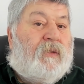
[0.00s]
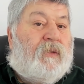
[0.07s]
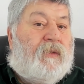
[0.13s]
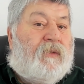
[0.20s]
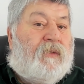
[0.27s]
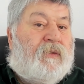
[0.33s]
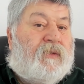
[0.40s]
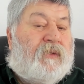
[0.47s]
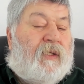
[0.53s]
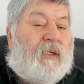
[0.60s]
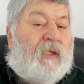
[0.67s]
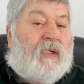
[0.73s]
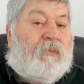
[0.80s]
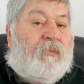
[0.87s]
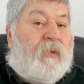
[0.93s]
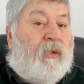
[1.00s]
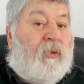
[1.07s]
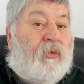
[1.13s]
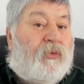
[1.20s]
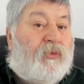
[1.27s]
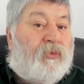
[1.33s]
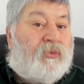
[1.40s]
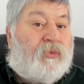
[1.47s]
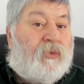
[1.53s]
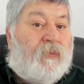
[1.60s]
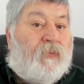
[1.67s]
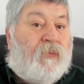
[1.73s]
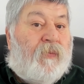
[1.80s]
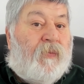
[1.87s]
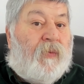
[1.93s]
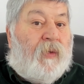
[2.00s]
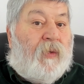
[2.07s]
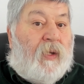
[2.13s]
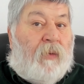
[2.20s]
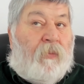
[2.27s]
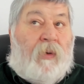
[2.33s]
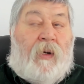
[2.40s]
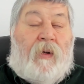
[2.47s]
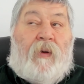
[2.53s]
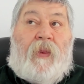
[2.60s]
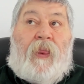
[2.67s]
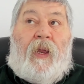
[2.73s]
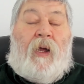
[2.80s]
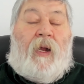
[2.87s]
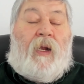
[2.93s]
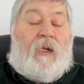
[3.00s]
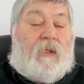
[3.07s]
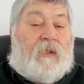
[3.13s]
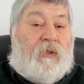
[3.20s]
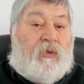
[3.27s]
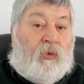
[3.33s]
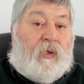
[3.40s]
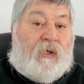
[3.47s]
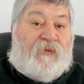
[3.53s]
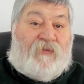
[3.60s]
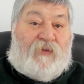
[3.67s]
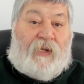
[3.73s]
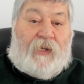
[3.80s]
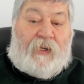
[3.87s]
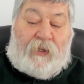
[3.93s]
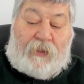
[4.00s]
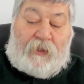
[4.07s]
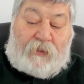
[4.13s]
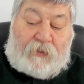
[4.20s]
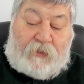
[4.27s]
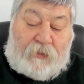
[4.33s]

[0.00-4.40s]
insanlar biliyoruz ama halk yönetilen halk